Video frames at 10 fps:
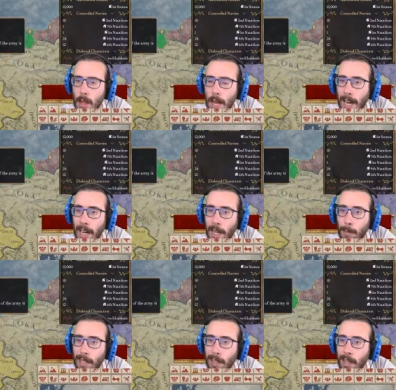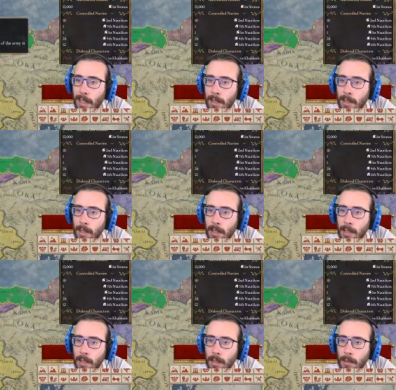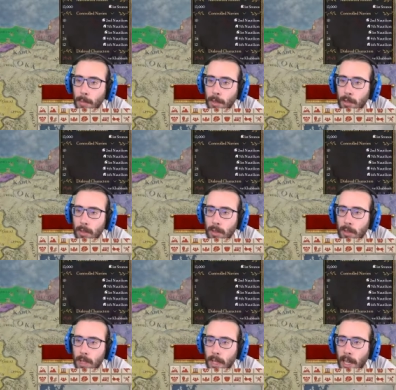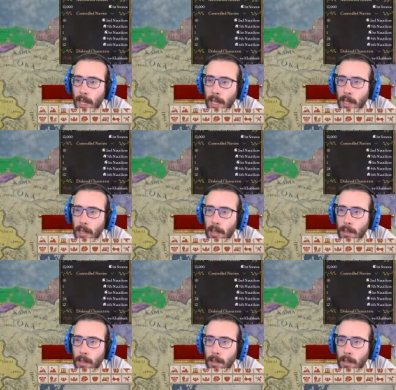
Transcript: Ah, l'armata è di personaggi sleali.